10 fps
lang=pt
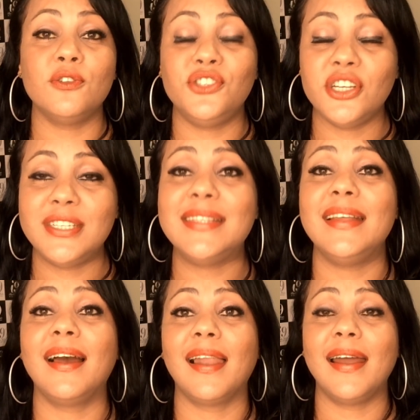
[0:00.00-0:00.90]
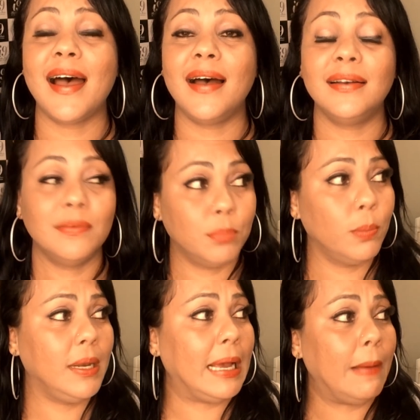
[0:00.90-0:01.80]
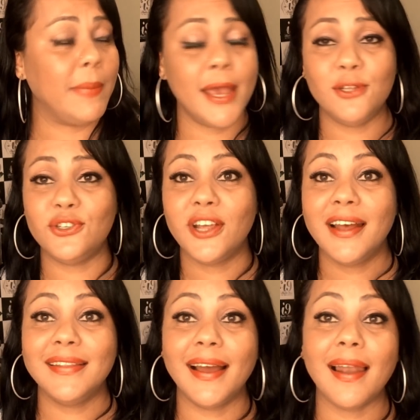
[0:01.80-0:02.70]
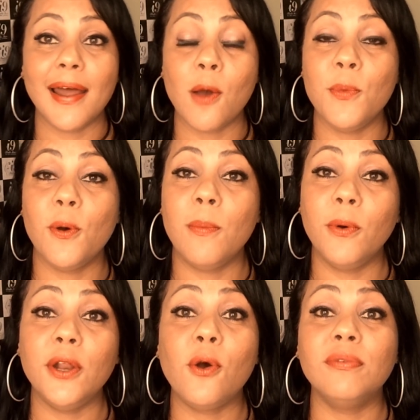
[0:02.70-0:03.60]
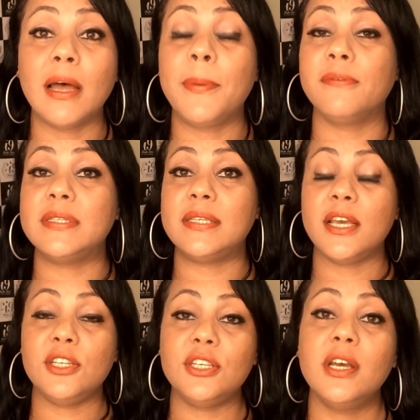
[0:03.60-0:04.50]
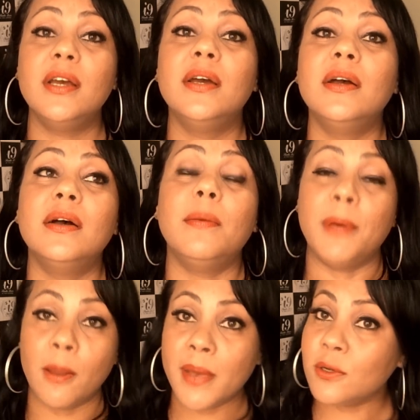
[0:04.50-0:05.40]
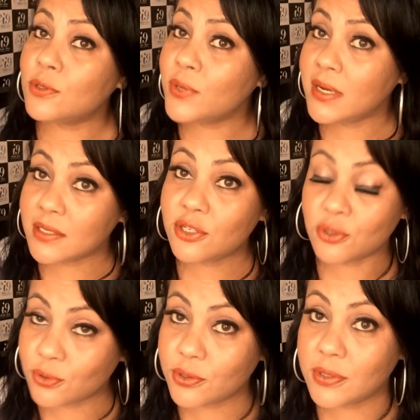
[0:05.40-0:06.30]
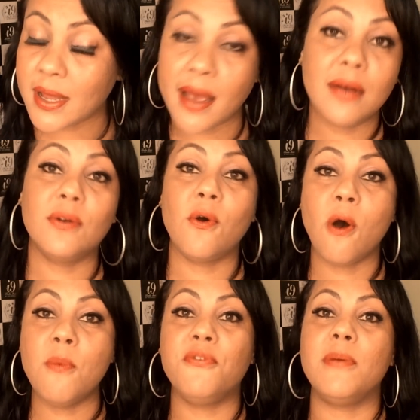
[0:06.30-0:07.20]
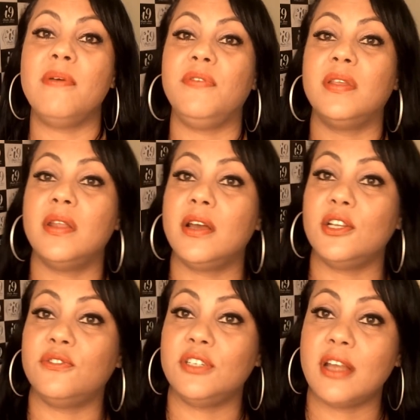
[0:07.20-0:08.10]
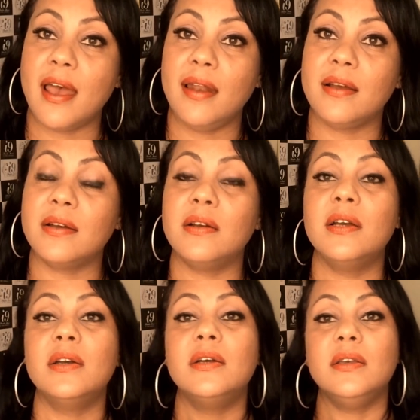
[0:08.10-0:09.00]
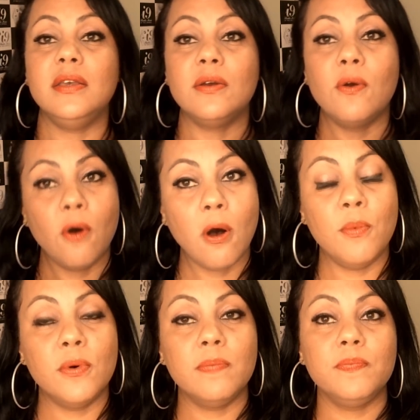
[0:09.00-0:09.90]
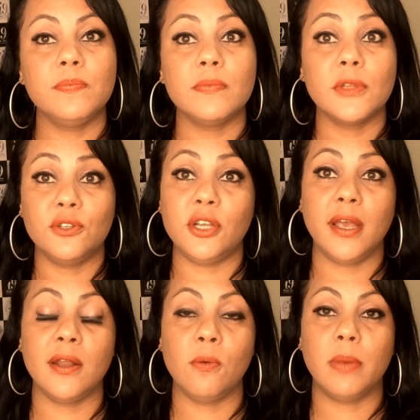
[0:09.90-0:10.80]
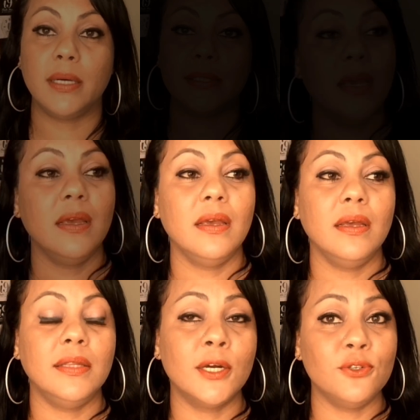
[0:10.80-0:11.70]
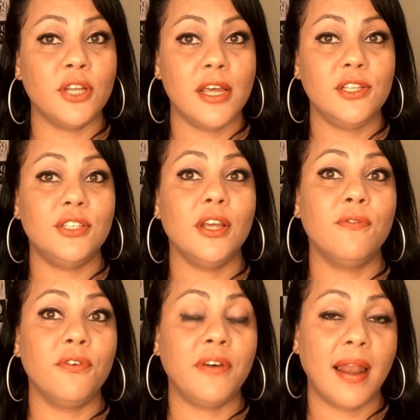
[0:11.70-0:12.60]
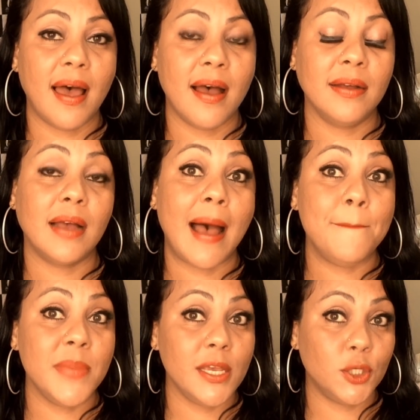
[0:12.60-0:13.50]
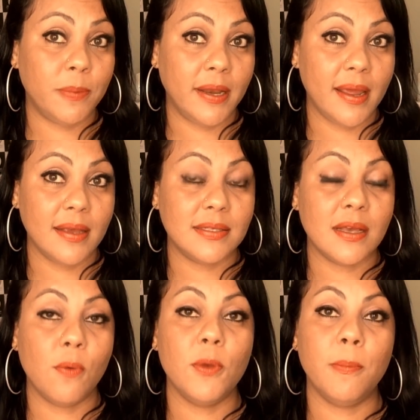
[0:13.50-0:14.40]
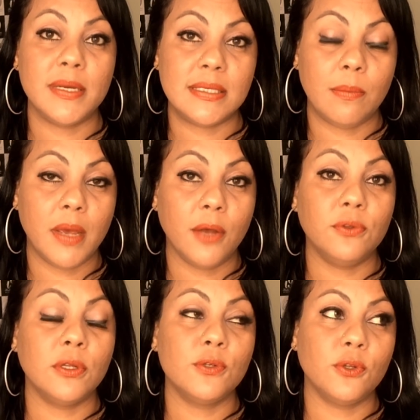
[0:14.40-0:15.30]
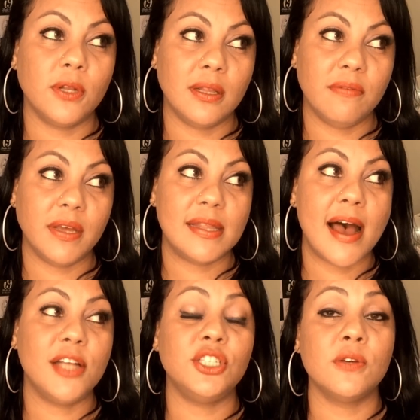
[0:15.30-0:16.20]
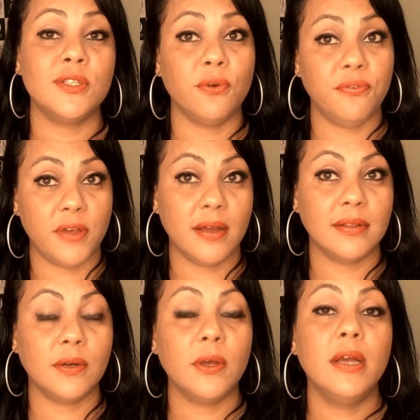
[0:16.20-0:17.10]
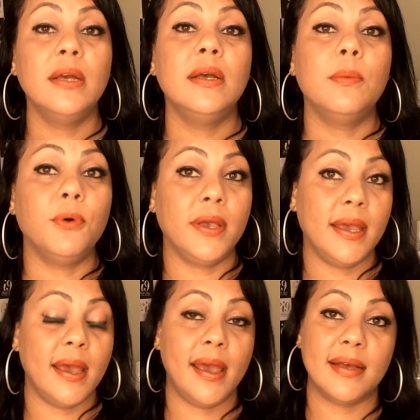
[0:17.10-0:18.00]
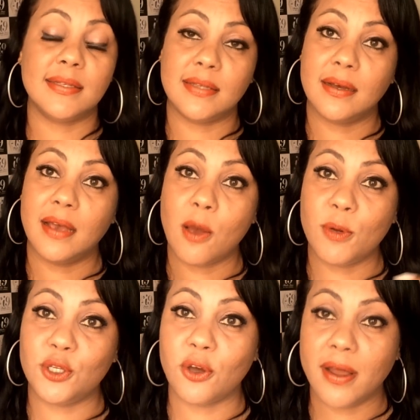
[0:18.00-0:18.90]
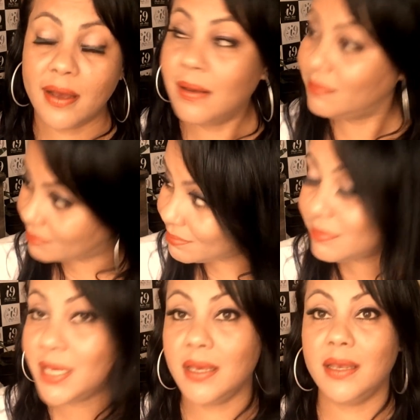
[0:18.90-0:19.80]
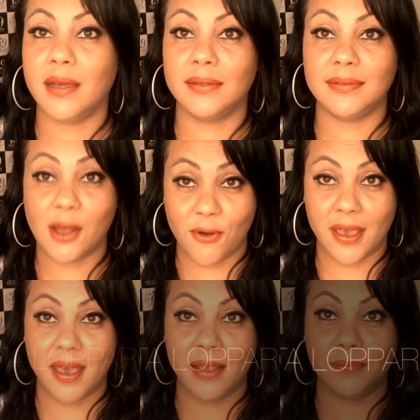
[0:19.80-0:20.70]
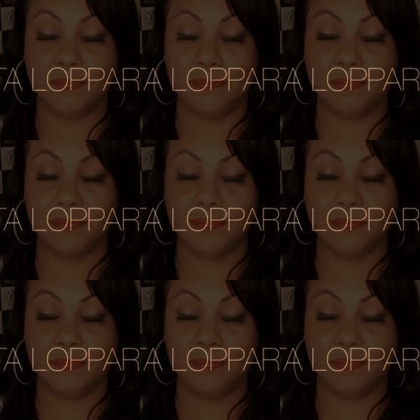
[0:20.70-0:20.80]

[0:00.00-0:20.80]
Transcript: é o dia de se declarar publicamente, declarar o meu amor e contar para vocês pelo menos o início de tudo, né? Como foi minha vida na igreja evangélica e como eu cheguei na Umbanda. Então, gente, eu vou falar a minha experiência, o meu pensamento, não sou dona da verdade, não se ofendam, porque essa é uma história minha, tá ok?